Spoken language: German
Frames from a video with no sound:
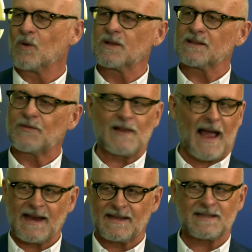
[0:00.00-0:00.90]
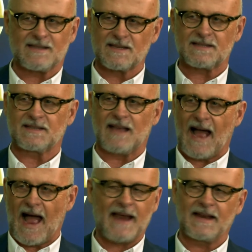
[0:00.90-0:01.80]
Und vielleicht ist das
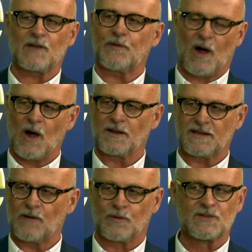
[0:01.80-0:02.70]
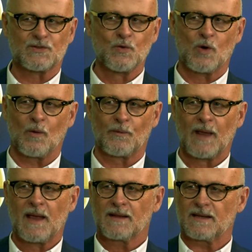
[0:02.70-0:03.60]
eine Gefahr, die auf uns zukommt,
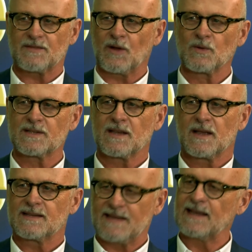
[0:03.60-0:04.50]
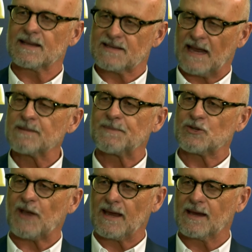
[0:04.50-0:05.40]
dass wir uns sehr selbst
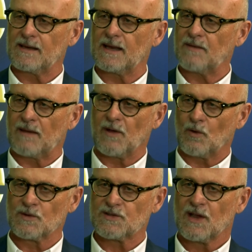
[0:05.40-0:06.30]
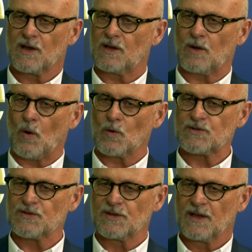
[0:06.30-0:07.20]
beschränken, indem wir uns
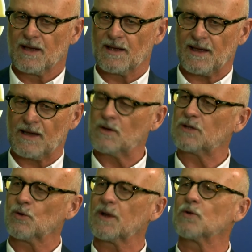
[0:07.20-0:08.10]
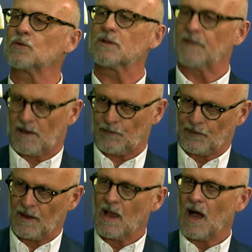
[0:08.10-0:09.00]
großen äh, Regulatorien
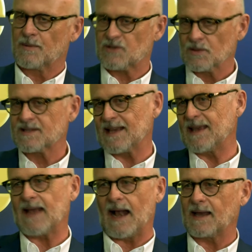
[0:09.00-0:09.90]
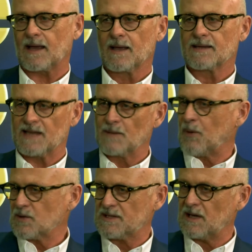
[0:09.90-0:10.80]
unterwerfen. Aber sonst sehe ich eigentlich sehr
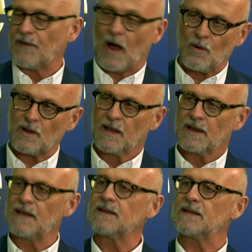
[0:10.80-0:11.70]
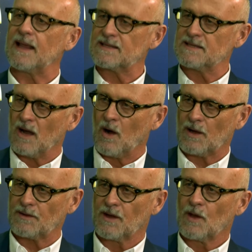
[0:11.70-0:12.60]
positiv auch in den nächsten
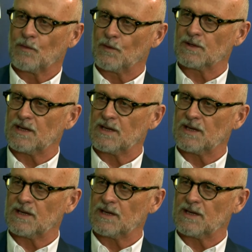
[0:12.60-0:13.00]
Jahren für